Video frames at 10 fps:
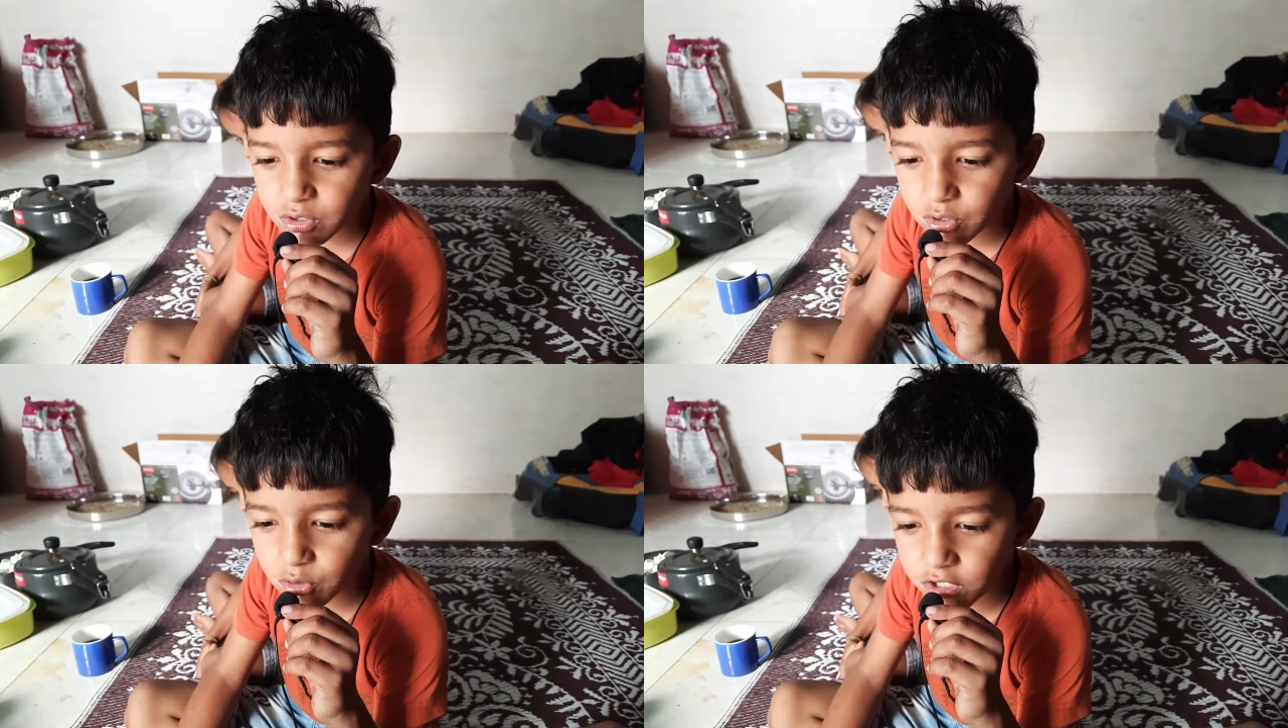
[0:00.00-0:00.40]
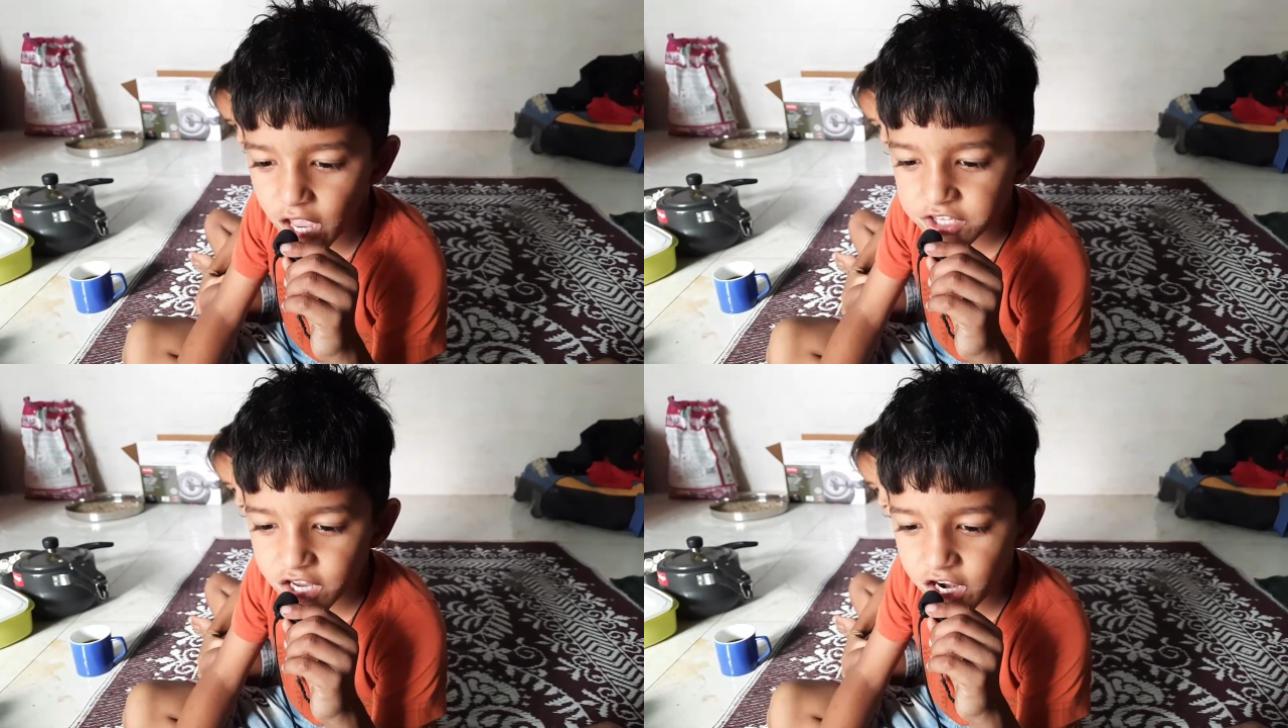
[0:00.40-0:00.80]
टू
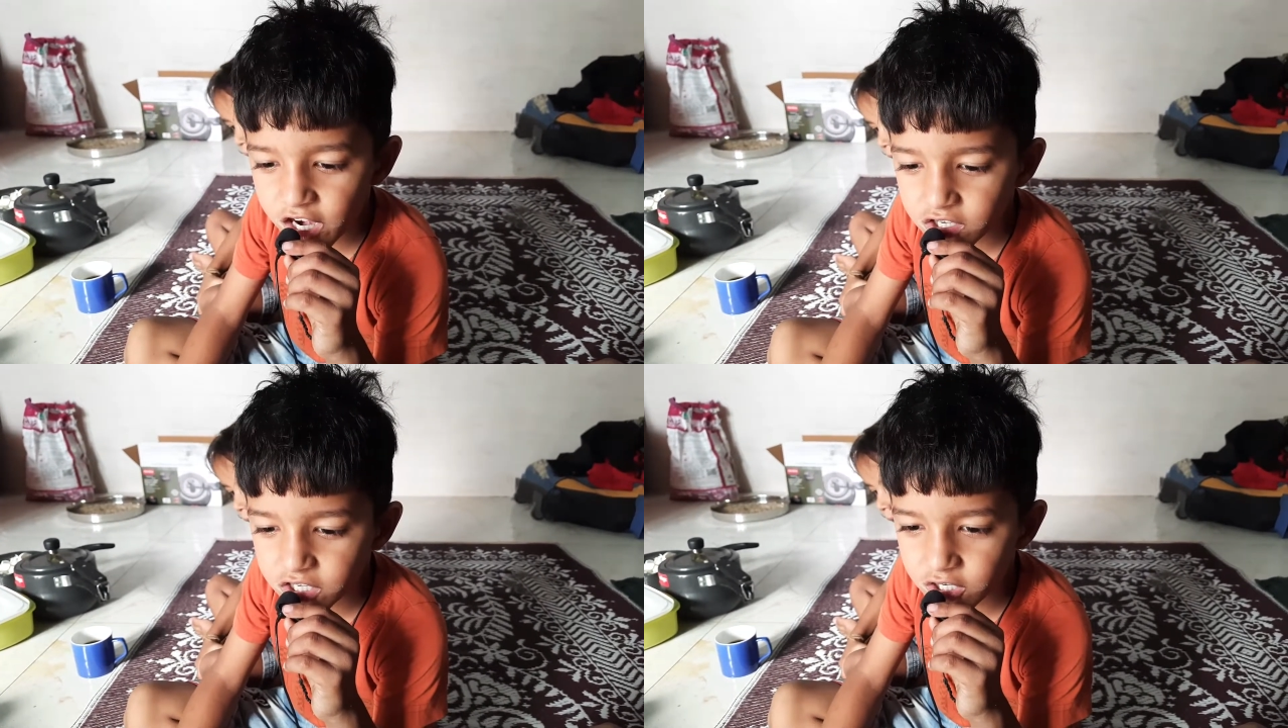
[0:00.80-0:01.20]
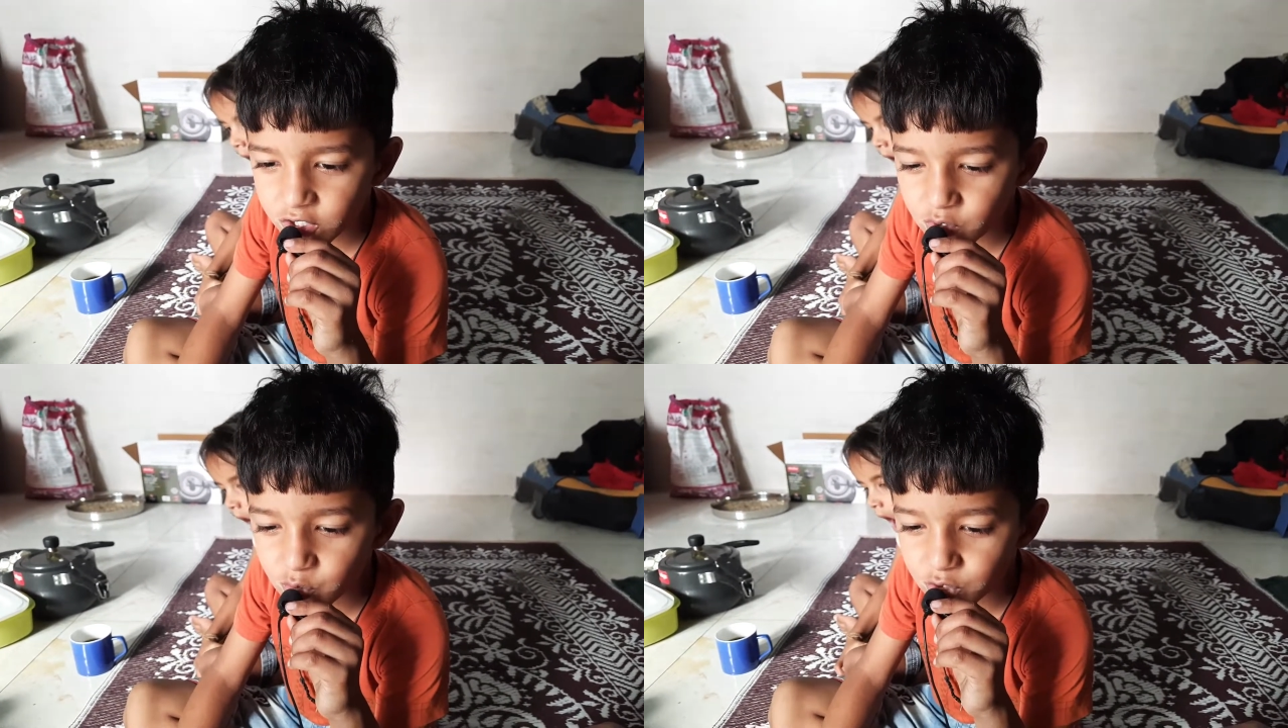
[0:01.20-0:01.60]
नाइन जा
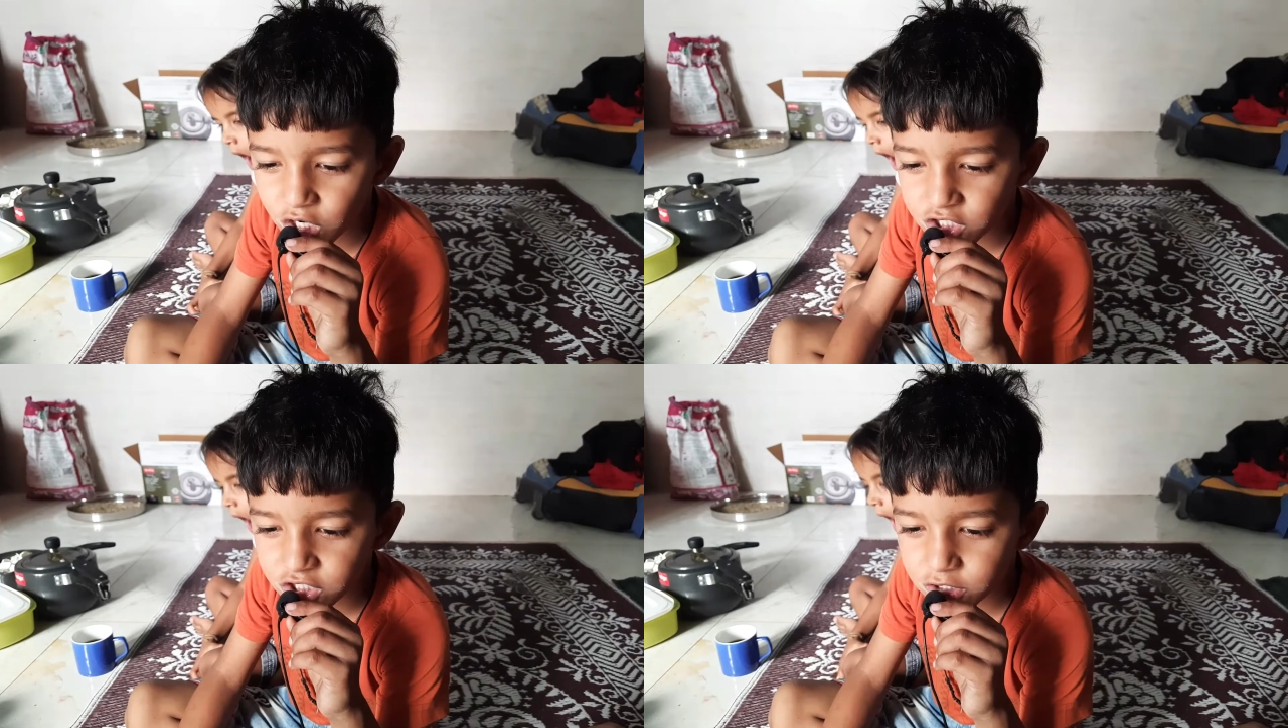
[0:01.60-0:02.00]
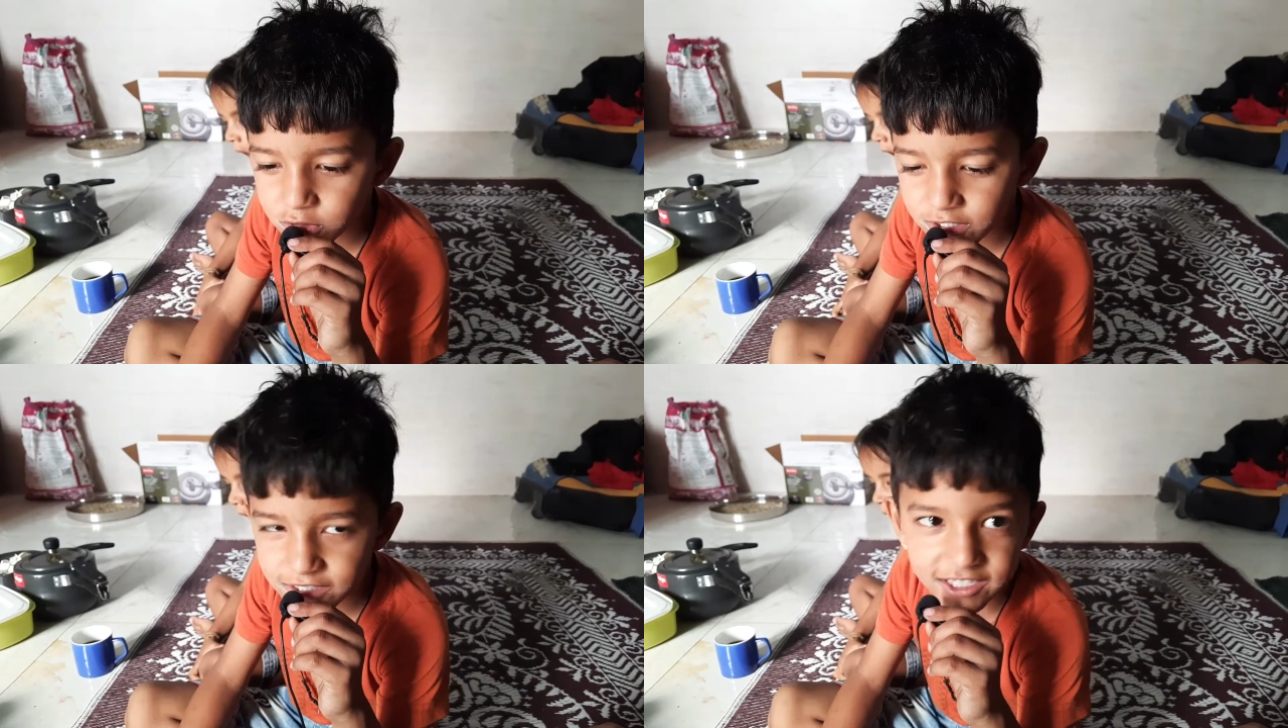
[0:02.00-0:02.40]
एट्टी टू टेन जा
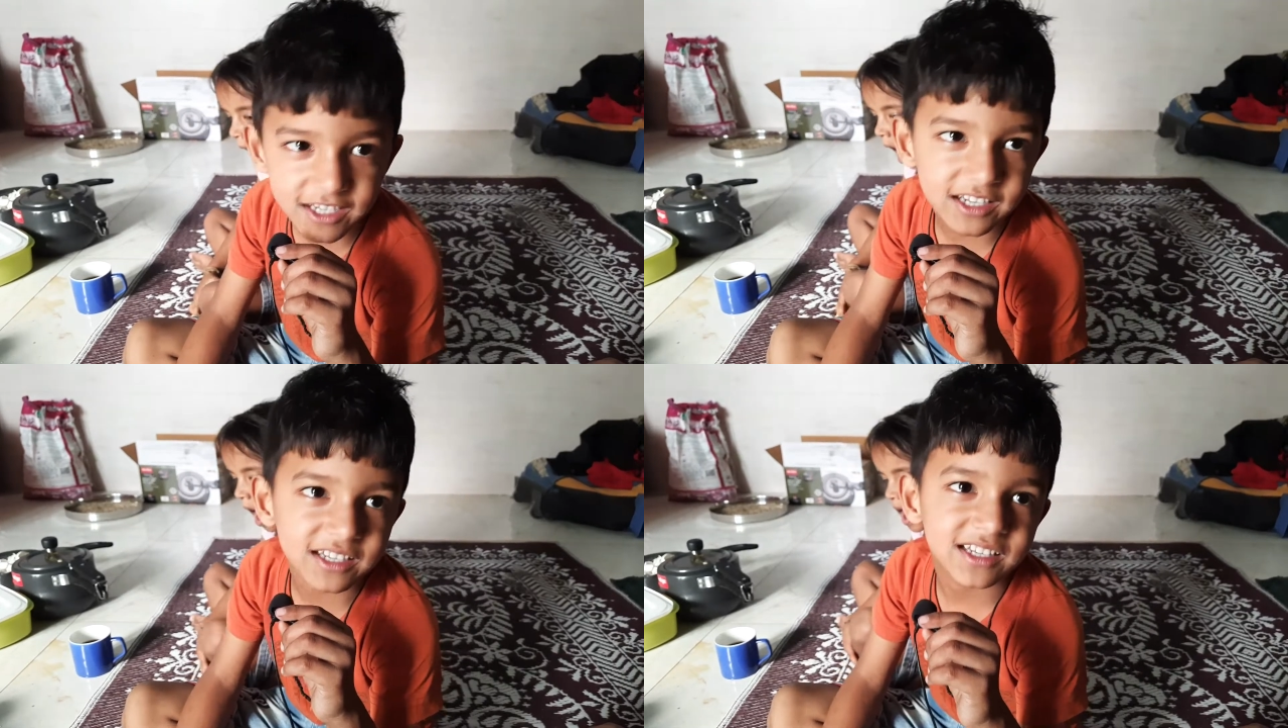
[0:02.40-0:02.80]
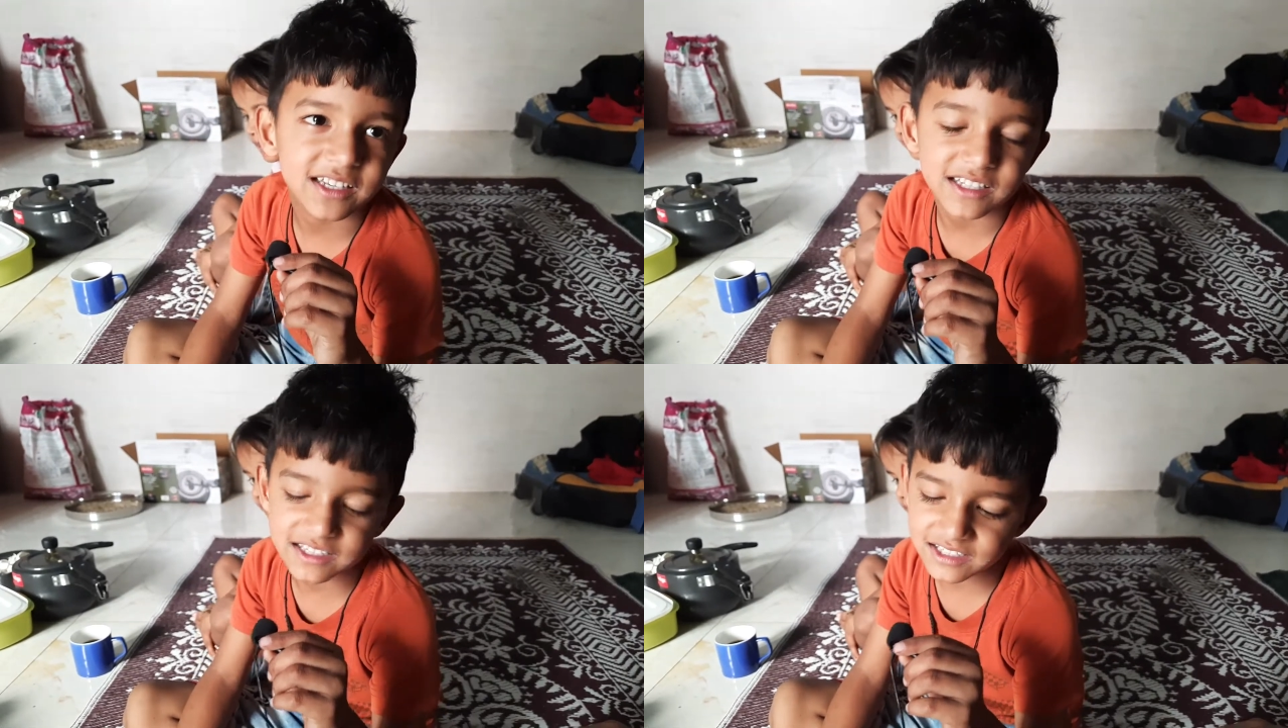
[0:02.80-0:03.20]
ट्वेंटी ठीक है
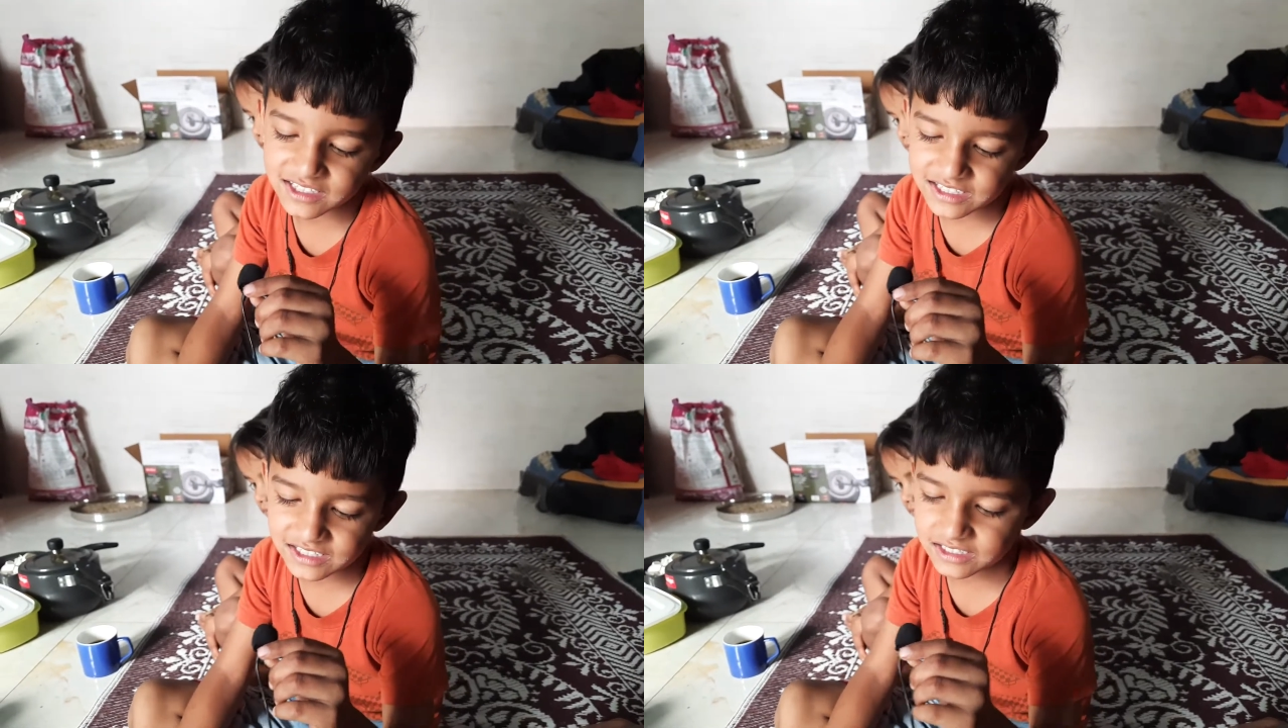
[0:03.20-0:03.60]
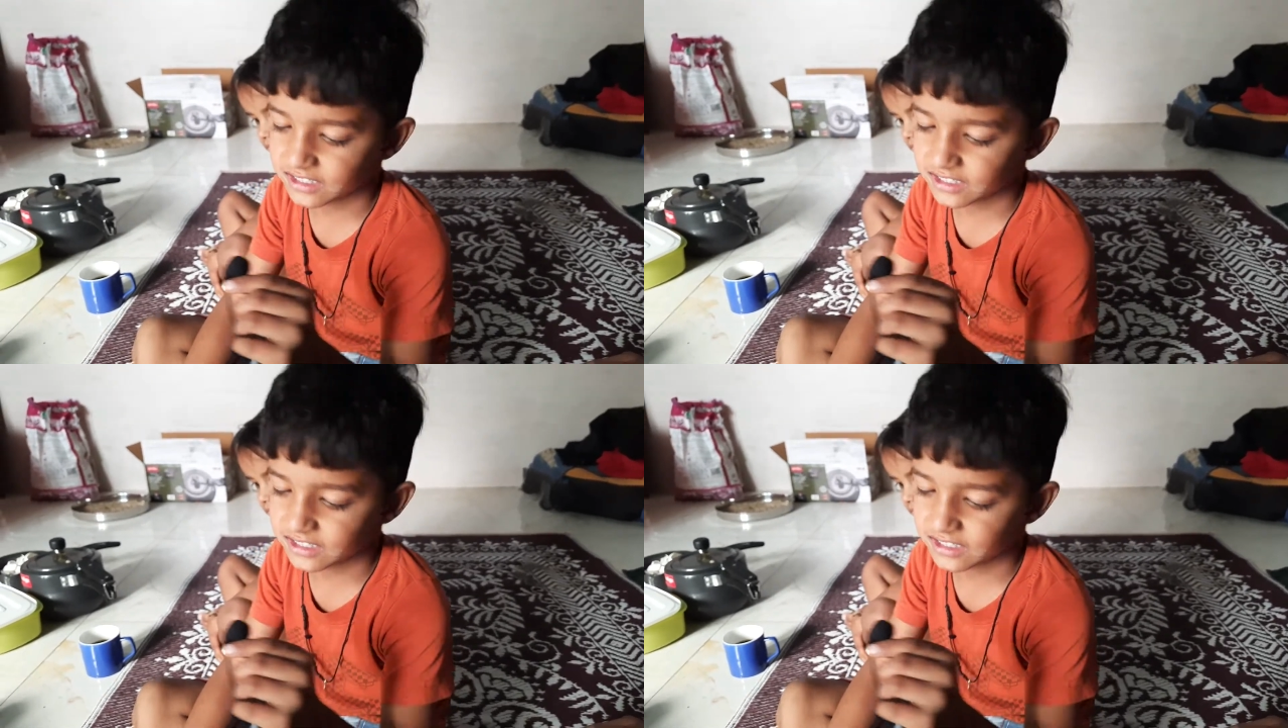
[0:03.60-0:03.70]
लाली को दे दो